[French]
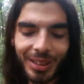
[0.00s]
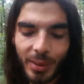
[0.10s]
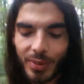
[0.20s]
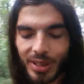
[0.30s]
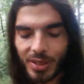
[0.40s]

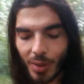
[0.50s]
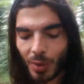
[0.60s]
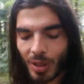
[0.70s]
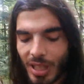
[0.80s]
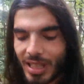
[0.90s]
définition.
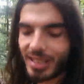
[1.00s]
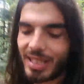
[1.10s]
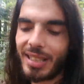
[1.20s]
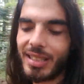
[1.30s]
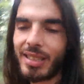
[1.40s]
C'est
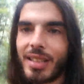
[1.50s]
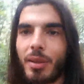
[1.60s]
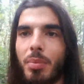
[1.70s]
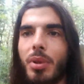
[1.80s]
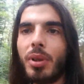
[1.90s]
assez
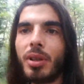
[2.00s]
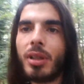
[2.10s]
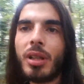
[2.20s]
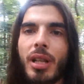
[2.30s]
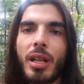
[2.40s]
simple.
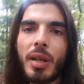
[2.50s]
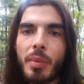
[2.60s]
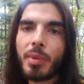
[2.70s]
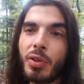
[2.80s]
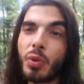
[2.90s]

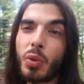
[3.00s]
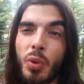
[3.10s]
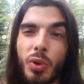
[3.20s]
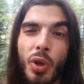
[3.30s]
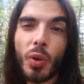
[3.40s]
Mais du coup,
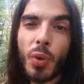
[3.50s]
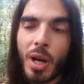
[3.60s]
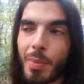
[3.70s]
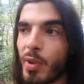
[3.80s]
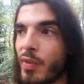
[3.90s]
de où
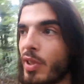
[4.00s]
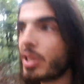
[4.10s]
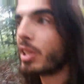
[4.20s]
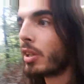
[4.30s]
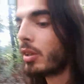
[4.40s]
elles peuvent
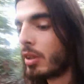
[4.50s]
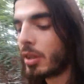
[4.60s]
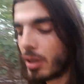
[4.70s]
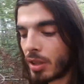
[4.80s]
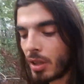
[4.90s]
venir
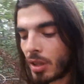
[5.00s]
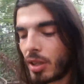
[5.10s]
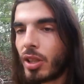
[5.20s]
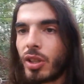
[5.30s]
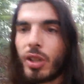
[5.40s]

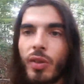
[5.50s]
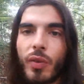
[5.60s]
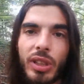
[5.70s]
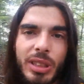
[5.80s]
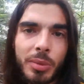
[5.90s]

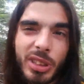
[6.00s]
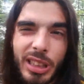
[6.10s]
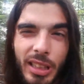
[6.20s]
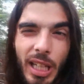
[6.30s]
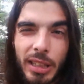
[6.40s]
Forcément de
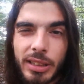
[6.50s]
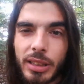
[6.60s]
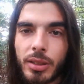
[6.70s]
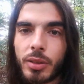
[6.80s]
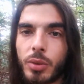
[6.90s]
cette galaxie
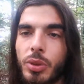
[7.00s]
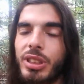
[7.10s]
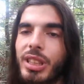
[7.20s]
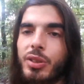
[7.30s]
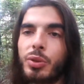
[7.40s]
ou de
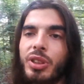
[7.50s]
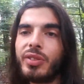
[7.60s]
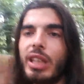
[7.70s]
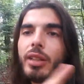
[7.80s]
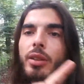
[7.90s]
cet
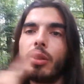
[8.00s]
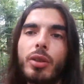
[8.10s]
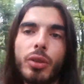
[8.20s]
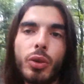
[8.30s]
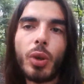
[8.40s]
univers
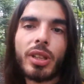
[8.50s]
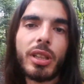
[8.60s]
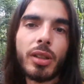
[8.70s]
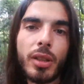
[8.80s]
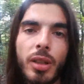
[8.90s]
3D
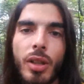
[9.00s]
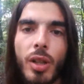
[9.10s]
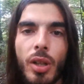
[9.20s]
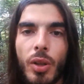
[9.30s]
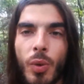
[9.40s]

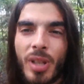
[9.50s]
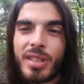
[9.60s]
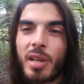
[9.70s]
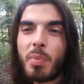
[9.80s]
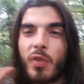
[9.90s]
Ou est-ce
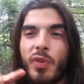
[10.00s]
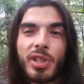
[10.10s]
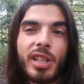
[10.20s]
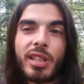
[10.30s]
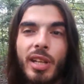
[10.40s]
qu'elles peuvent
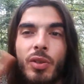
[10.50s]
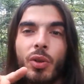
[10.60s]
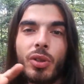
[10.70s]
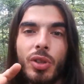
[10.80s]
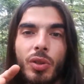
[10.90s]
venir d'un
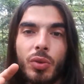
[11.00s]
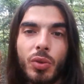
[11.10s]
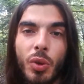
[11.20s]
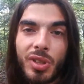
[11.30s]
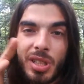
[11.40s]
autre, d'une
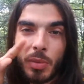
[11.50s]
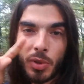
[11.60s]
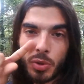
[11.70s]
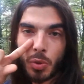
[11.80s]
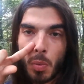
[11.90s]
autre
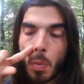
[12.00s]
dimension